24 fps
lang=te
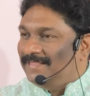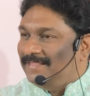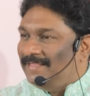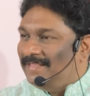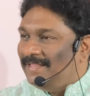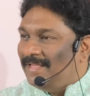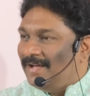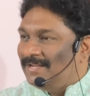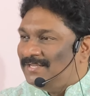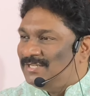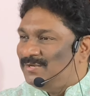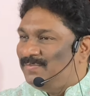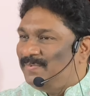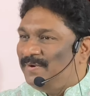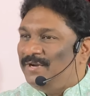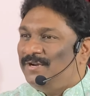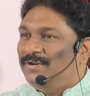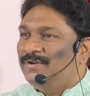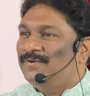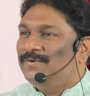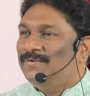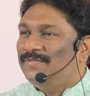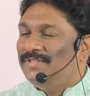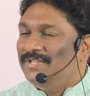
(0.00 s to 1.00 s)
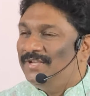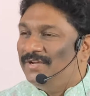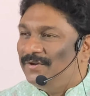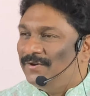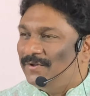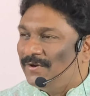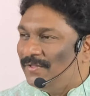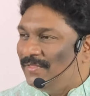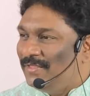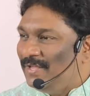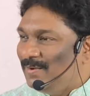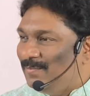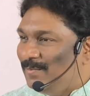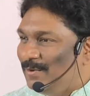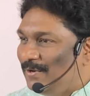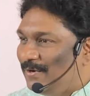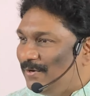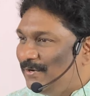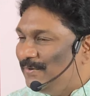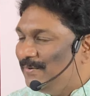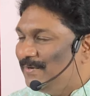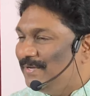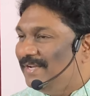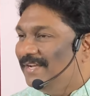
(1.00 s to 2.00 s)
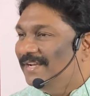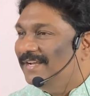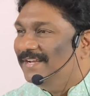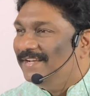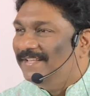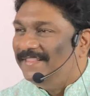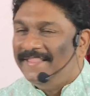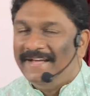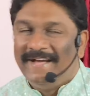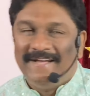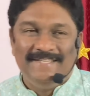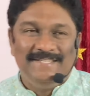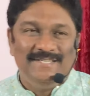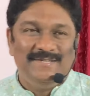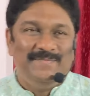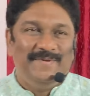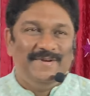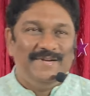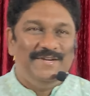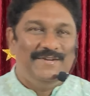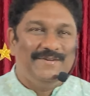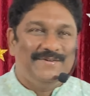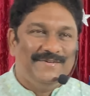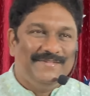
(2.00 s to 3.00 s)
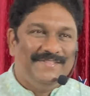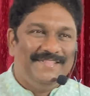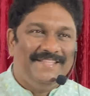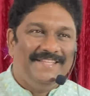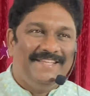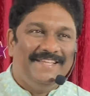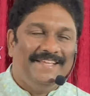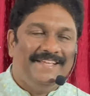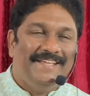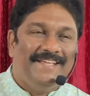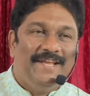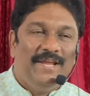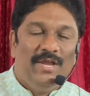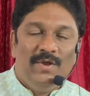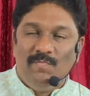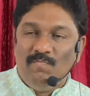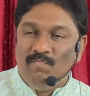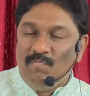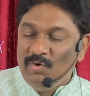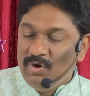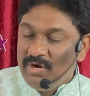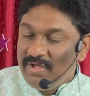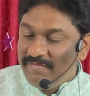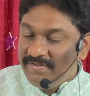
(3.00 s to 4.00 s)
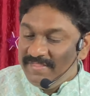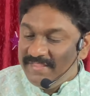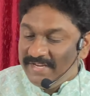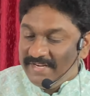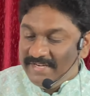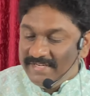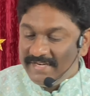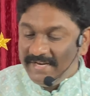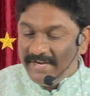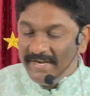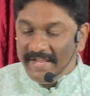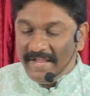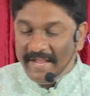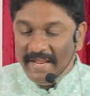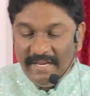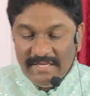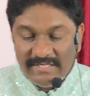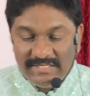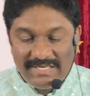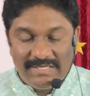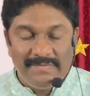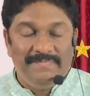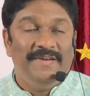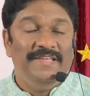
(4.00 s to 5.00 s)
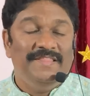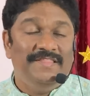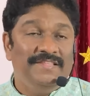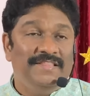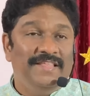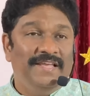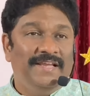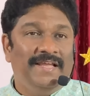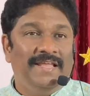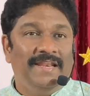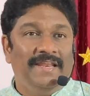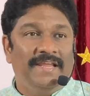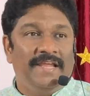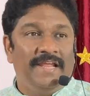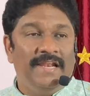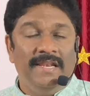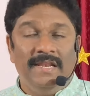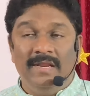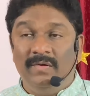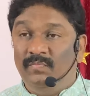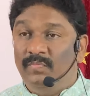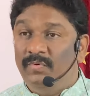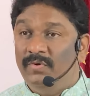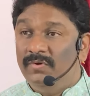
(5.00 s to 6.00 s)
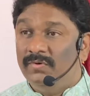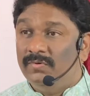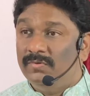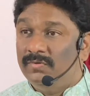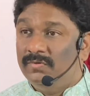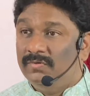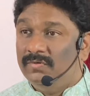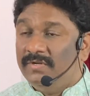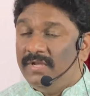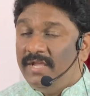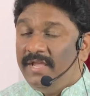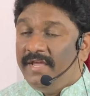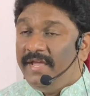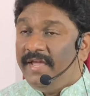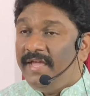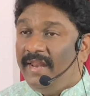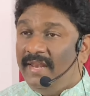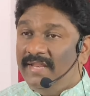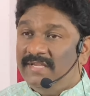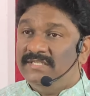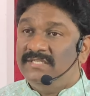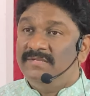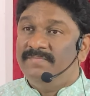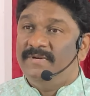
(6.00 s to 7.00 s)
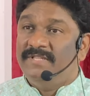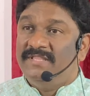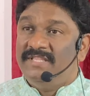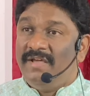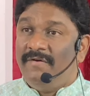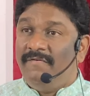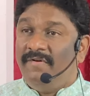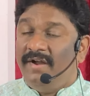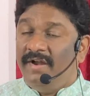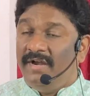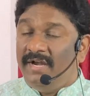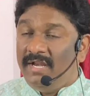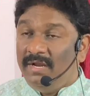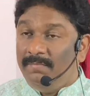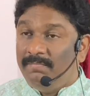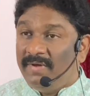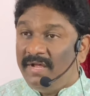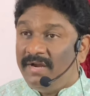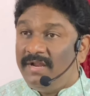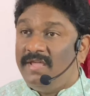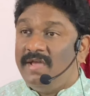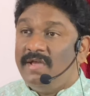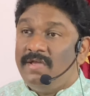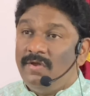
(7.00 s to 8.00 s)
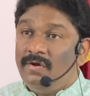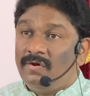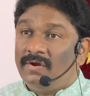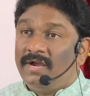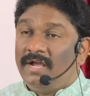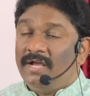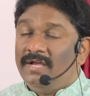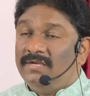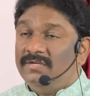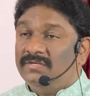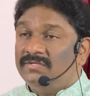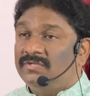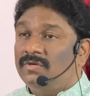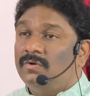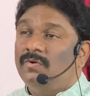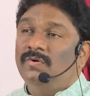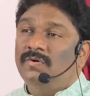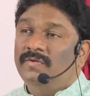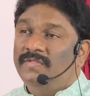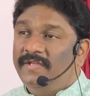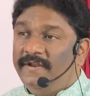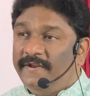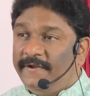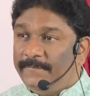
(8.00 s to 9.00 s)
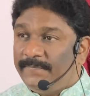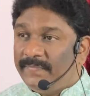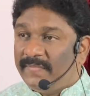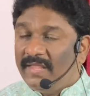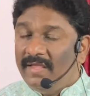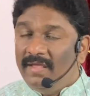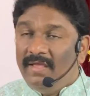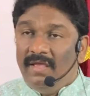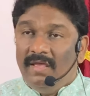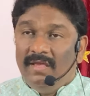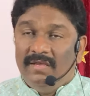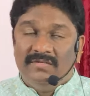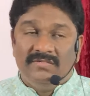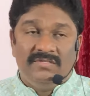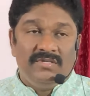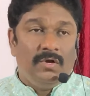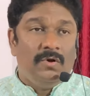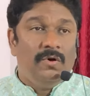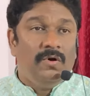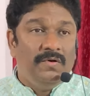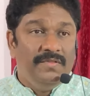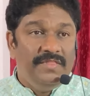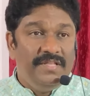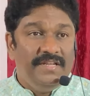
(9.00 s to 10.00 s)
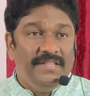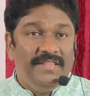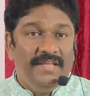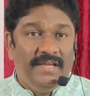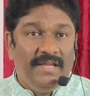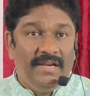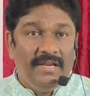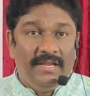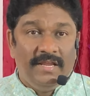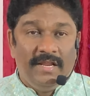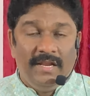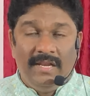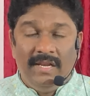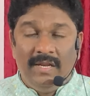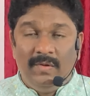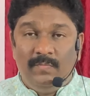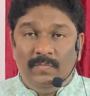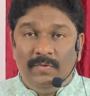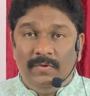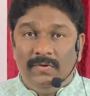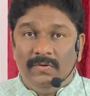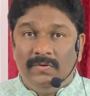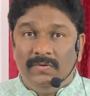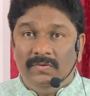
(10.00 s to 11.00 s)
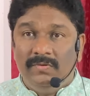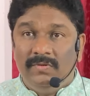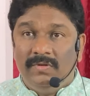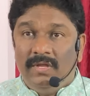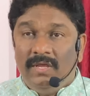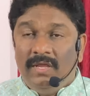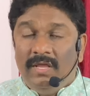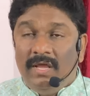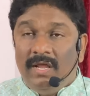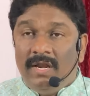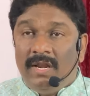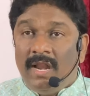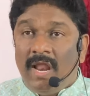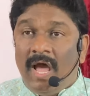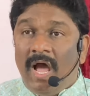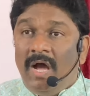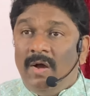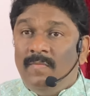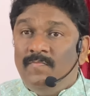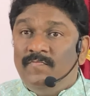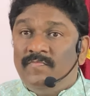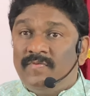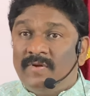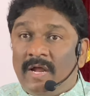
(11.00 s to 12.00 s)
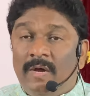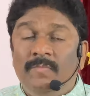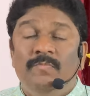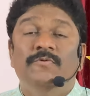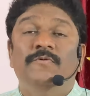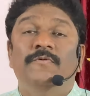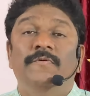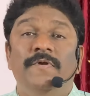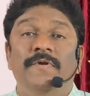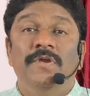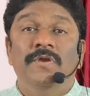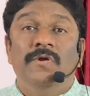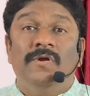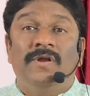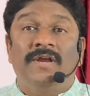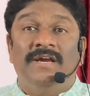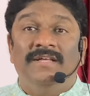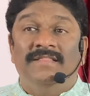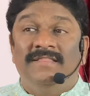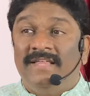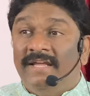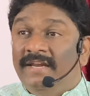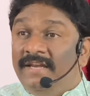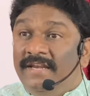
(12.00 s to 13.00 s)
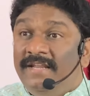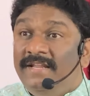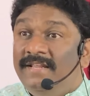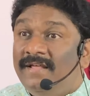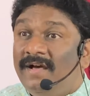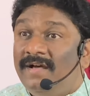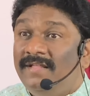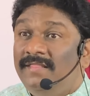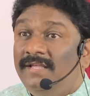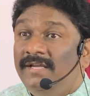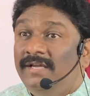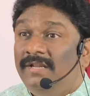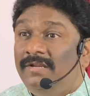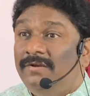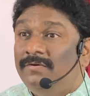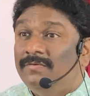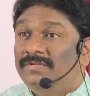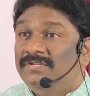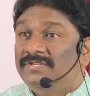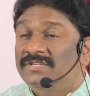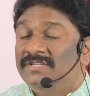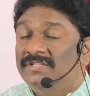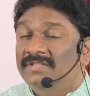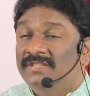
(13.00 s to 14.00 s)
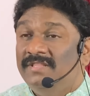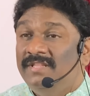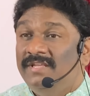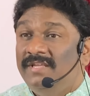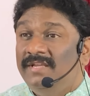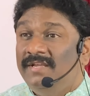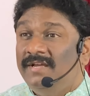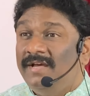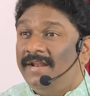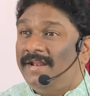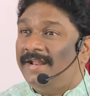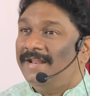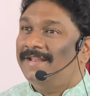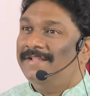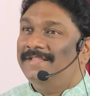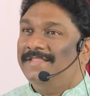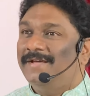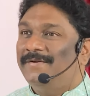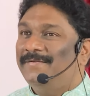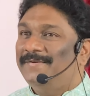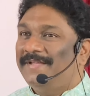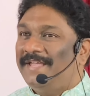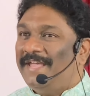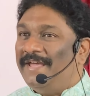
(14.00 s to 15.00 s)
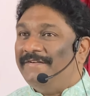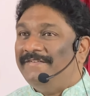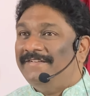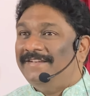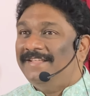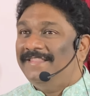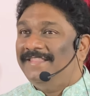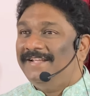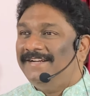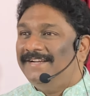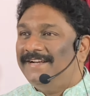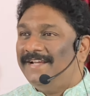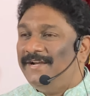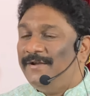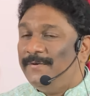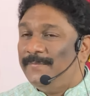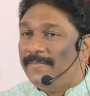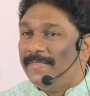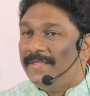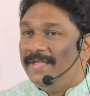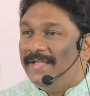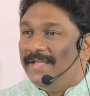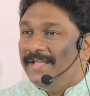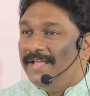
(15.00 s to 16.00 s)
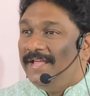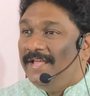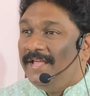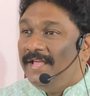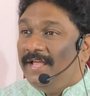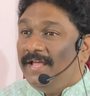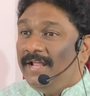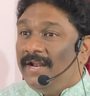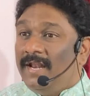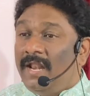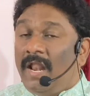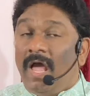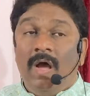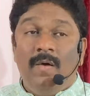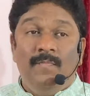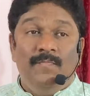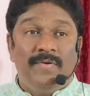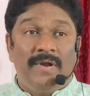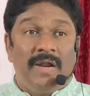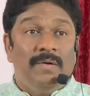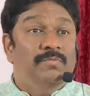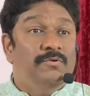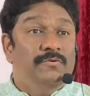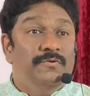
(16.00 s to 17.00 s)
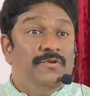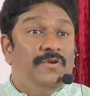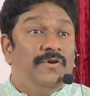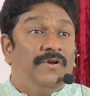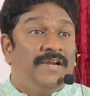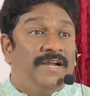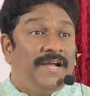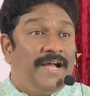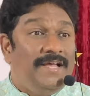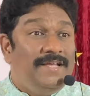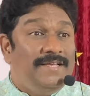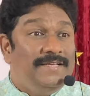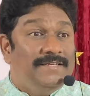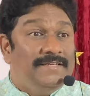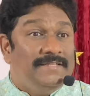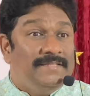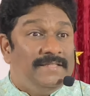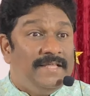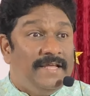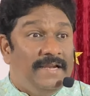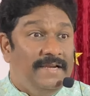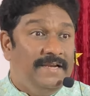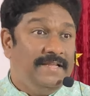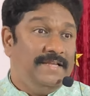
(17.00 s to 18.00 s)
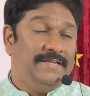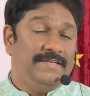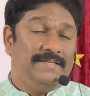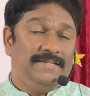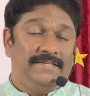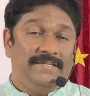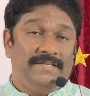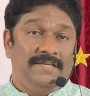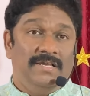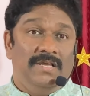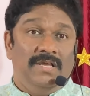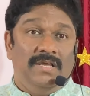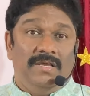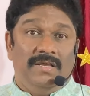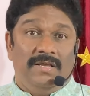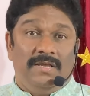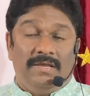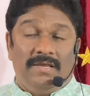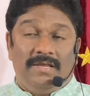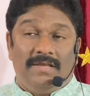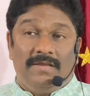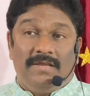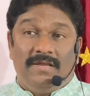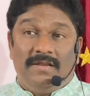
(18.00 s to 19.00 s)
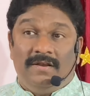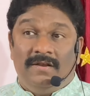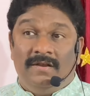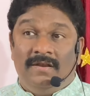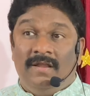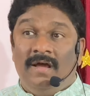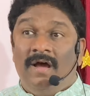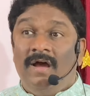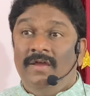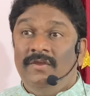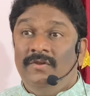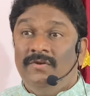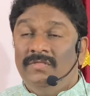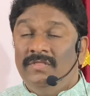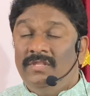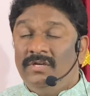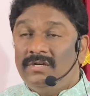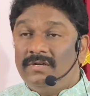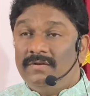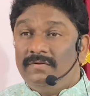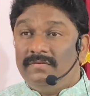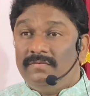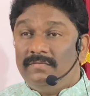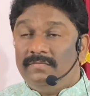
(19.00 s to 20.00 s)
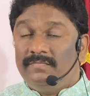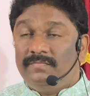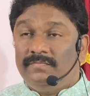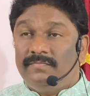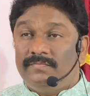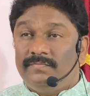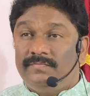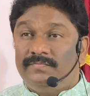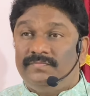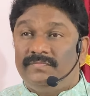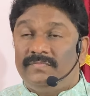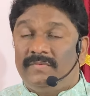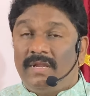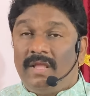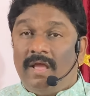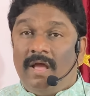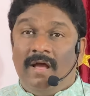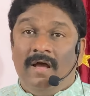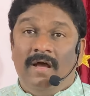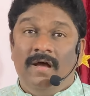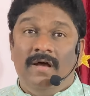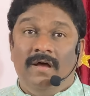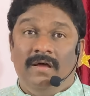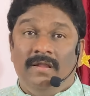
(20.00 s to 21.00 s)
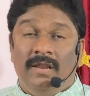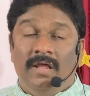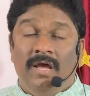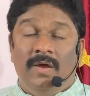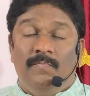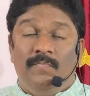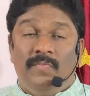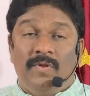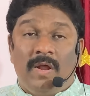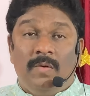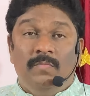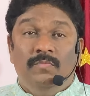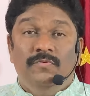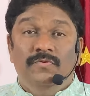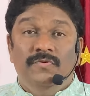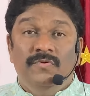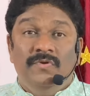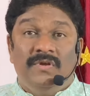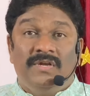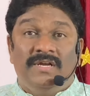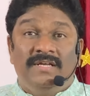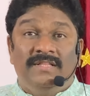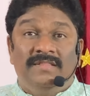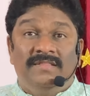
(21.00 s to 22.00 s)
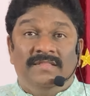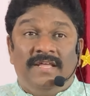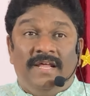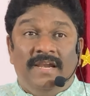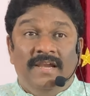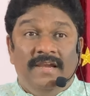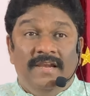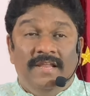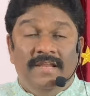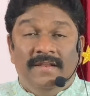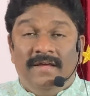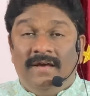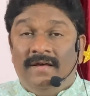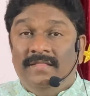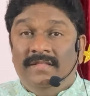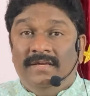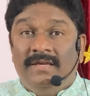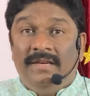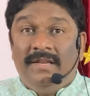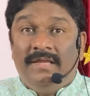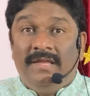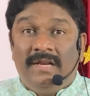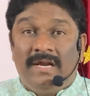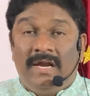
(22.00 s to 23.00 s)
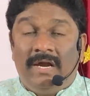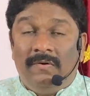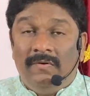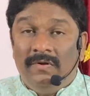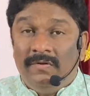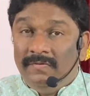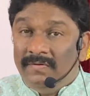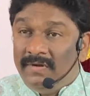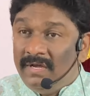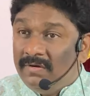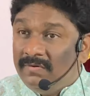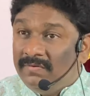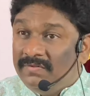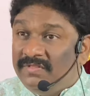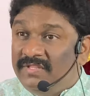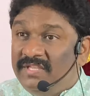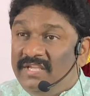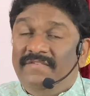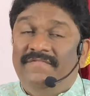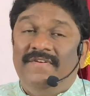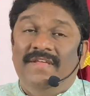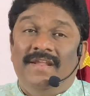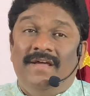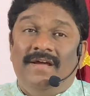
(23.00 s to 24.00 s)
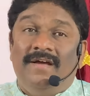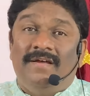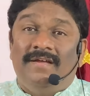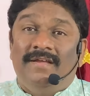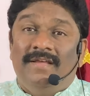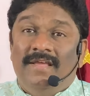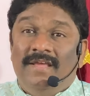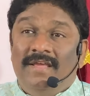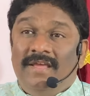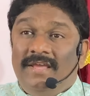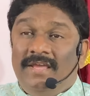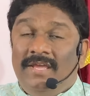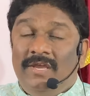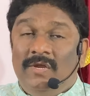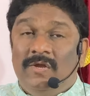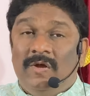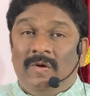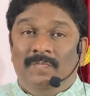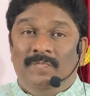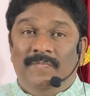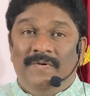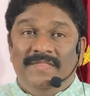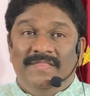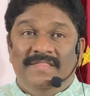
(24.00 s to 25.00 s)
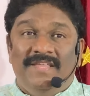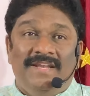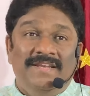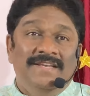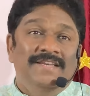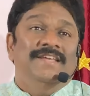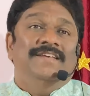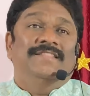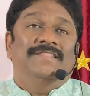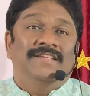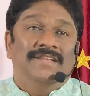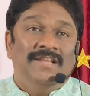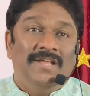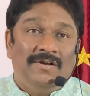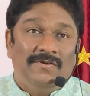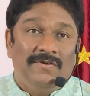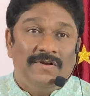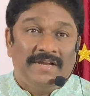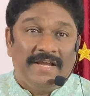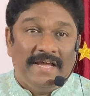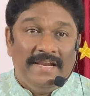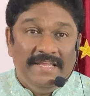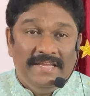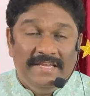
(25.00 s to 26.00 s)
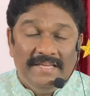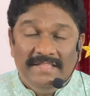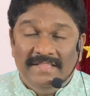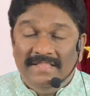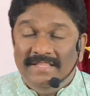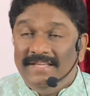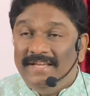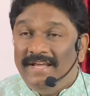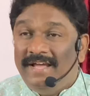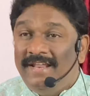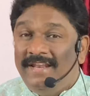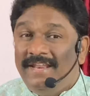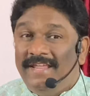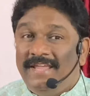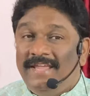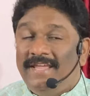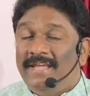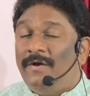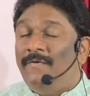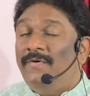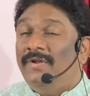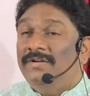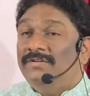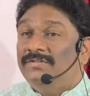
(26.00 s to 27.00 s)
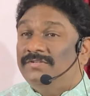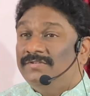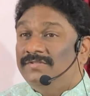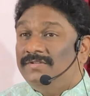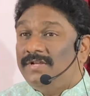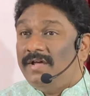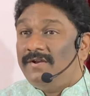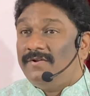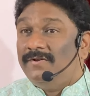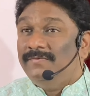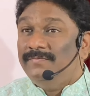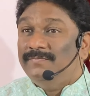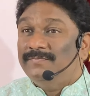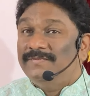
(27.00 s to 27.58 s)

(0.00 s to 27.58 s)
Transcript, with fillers: దాచిపెట్టుకుంది హృదయములో దాచిపెట్టుకుంది మూడవది ఏంటంటే ఎలిజబెత్ దగ్గరికి వెళ్ళినప్పుడు ఎలిజబెత్ ఎవరంటే మరియ యొక్క సహోదరి సహోదరి దగ్గరికి వెళ్ళినప్పుడు నా ప్రభువు యొక్క తల్లి నా దగ్గరికి వచ్చింది అని అన్నది ఆమె ఏమన్నదంట నా ప్రభువు యొక్క తల్లి నా యొద్ద నా ప్రభు యొక్క తల్లి నా దగ్గరికి రావడం నాకు దీవెన ఈ గొప్ప ధన్యత నాకు కలిగింది అని ఎవరంటున్నారు